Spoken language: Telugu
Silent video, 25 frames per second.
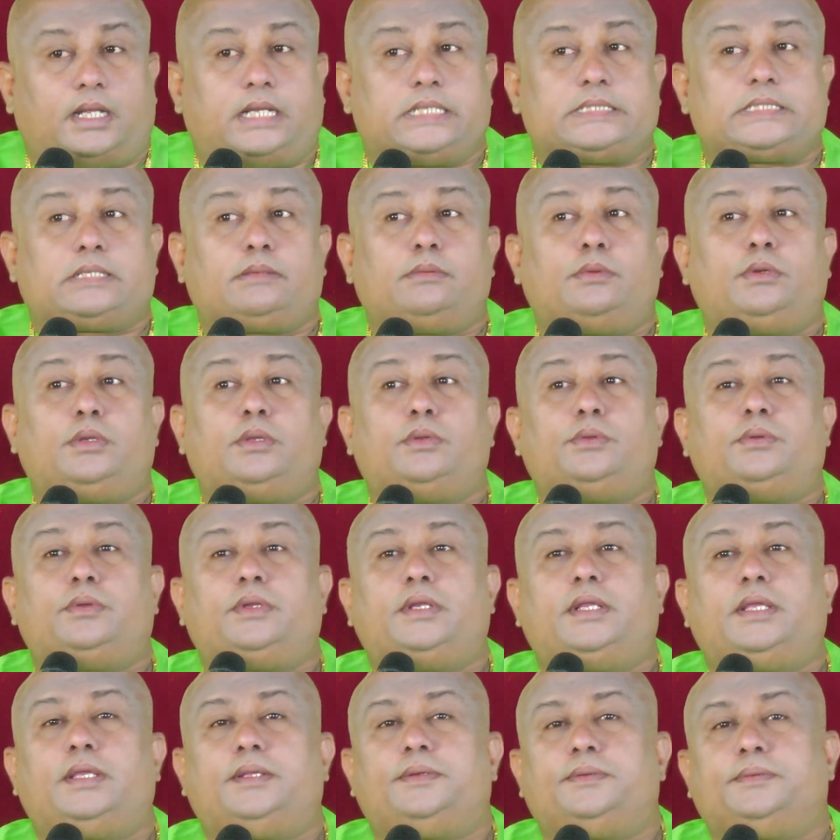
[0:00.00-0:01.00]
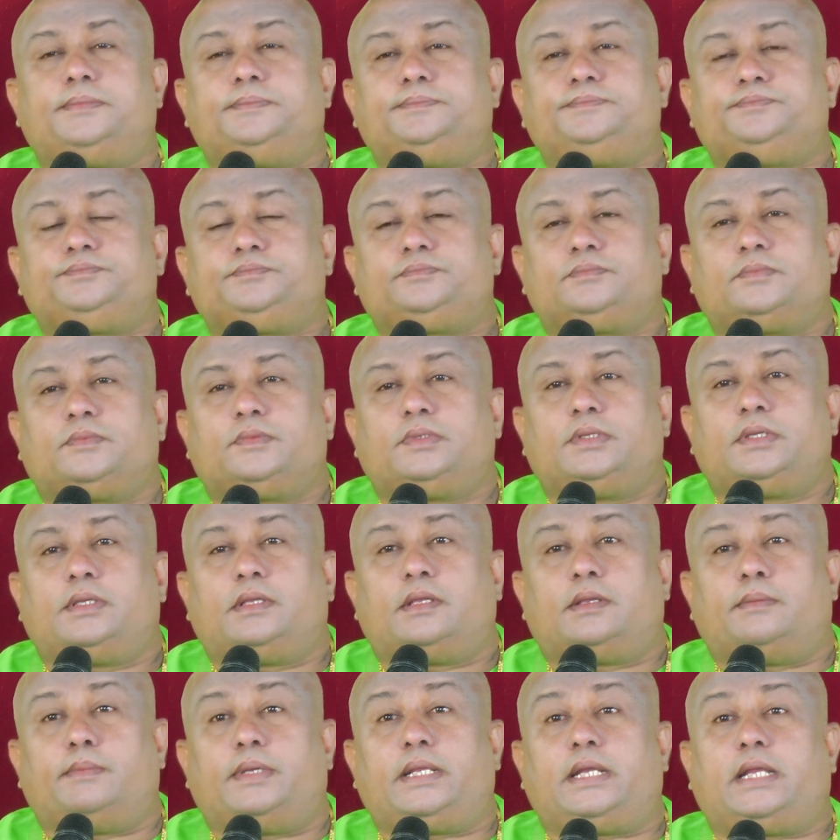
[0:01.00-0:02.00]
ఆశ్రమంలో ఉన్నారు
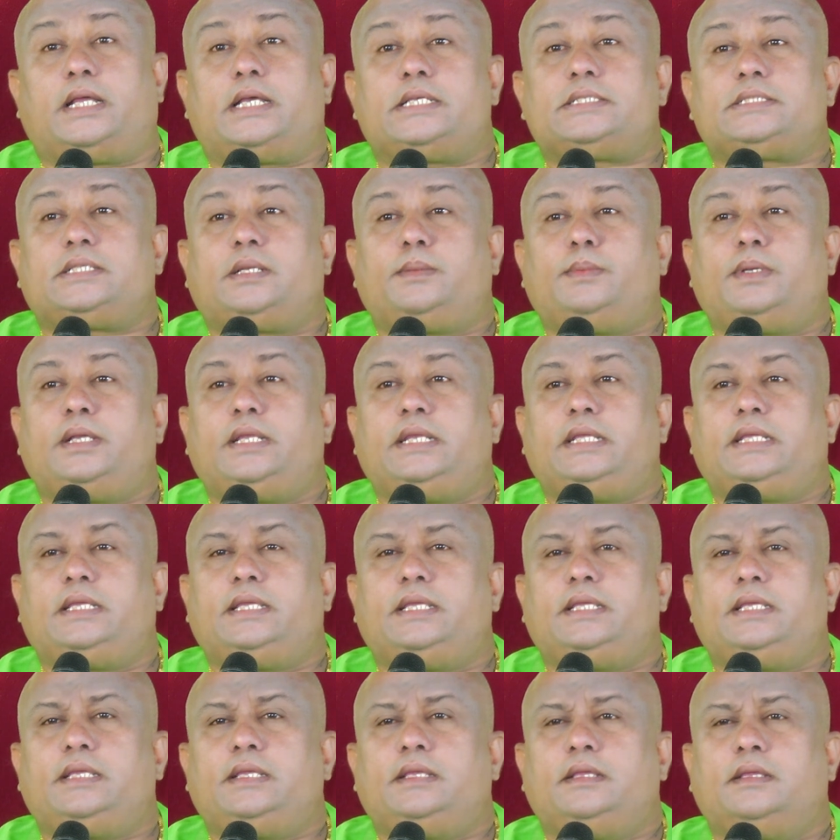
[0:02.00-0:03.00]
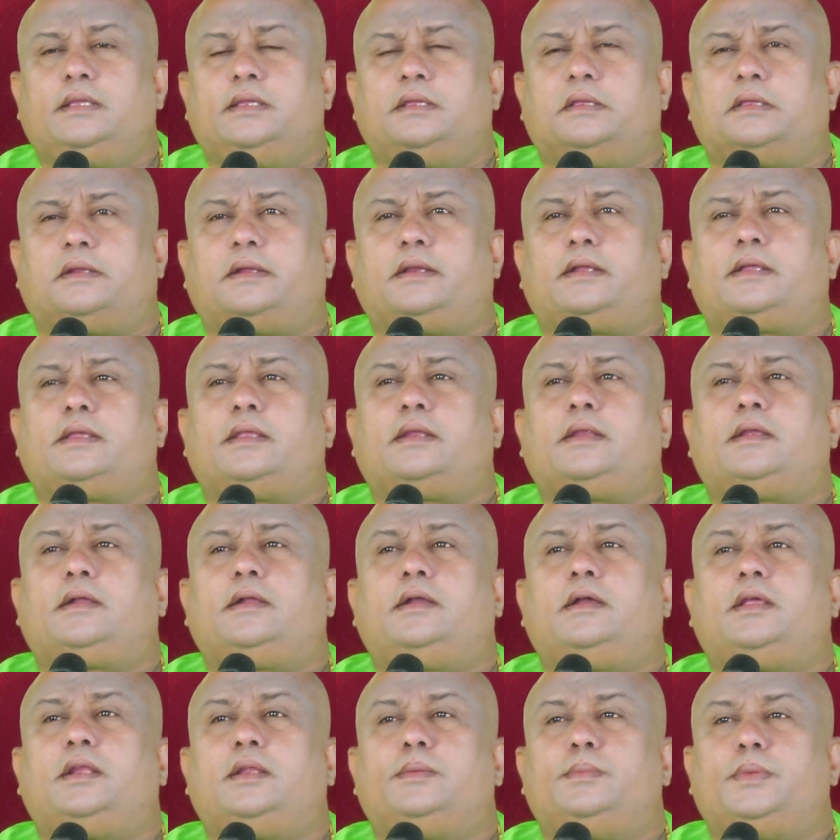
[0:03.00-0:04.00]
మరి ఆశ్రమానికి
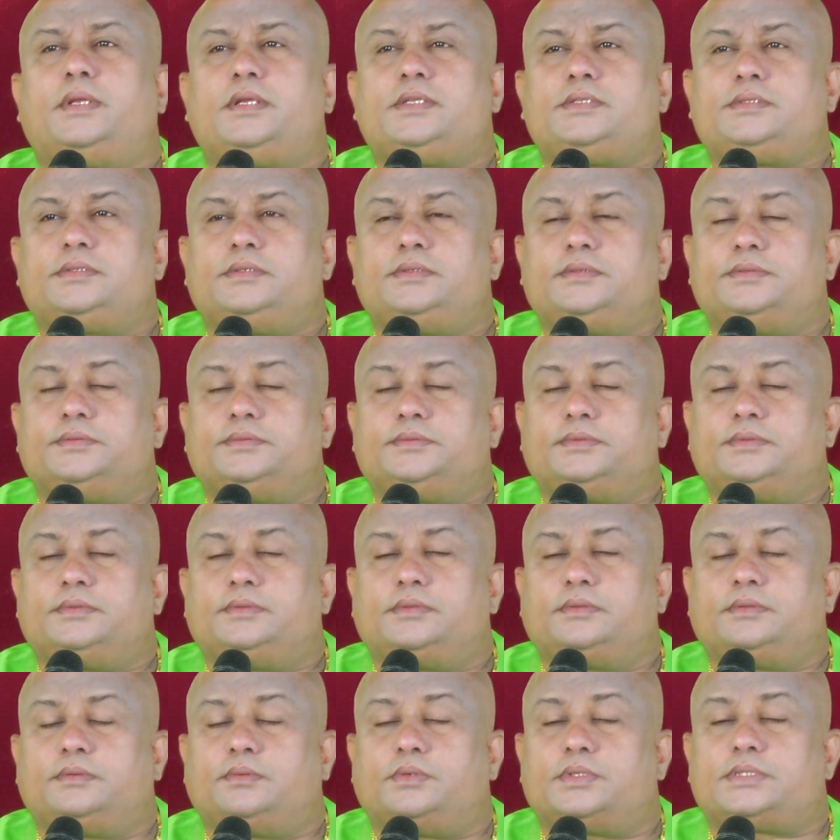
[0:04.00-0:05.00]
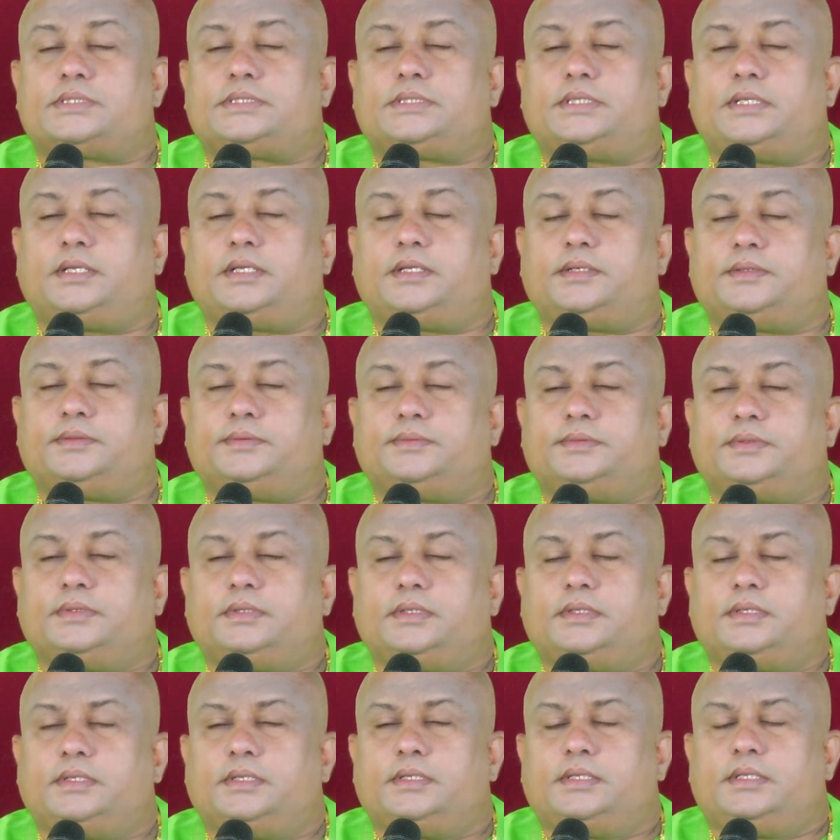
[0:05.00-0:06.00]
రకరకాల మనసులు వస్తారు
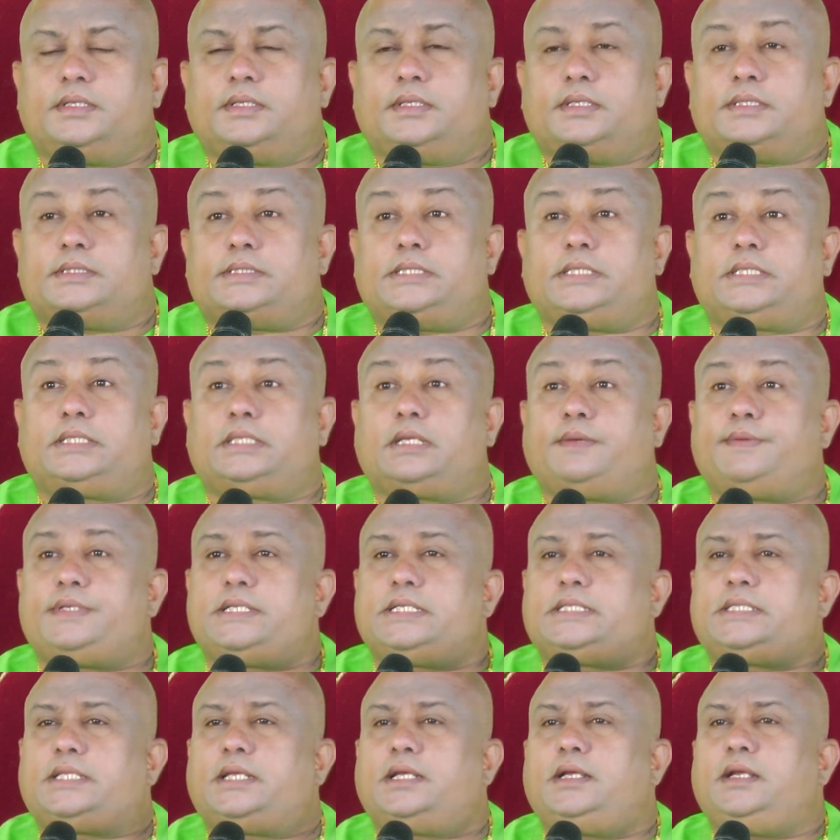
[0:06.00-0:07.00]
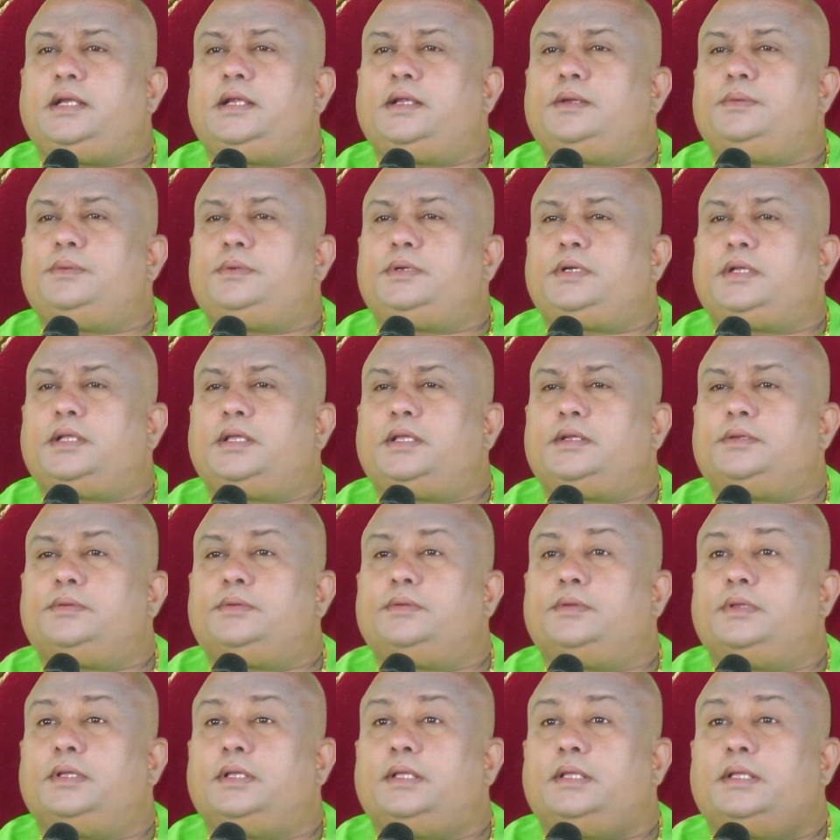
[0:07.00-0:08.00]
చిత్ర విచిత్రంగా ఉంటారు
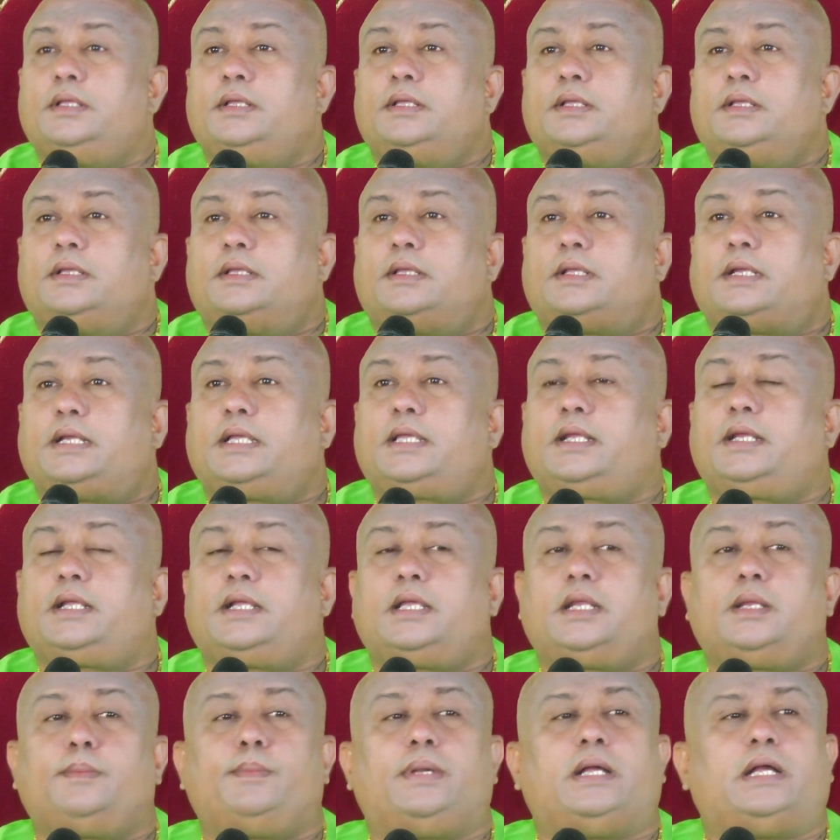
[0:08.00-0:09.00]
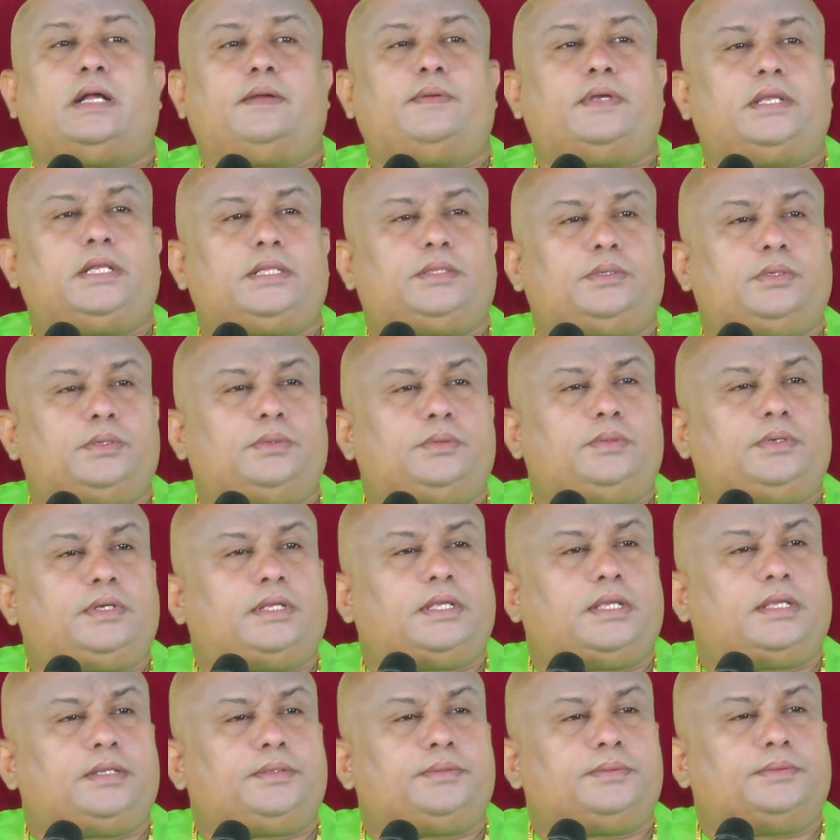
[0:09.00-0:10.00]
రకరకాల భావాలతో
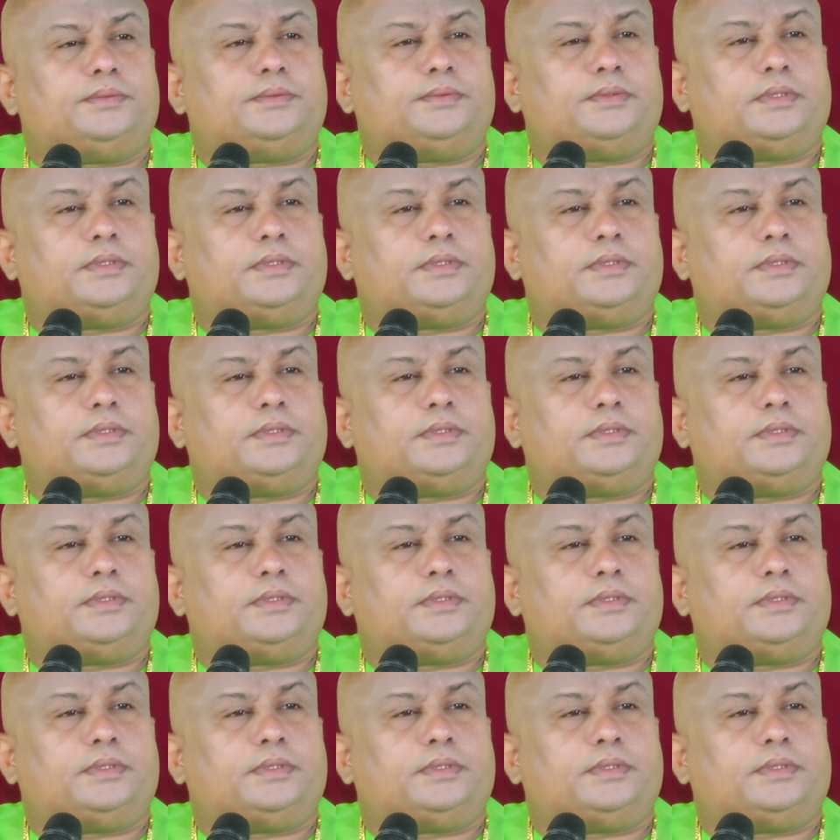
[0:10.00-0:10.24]
ఉంటారు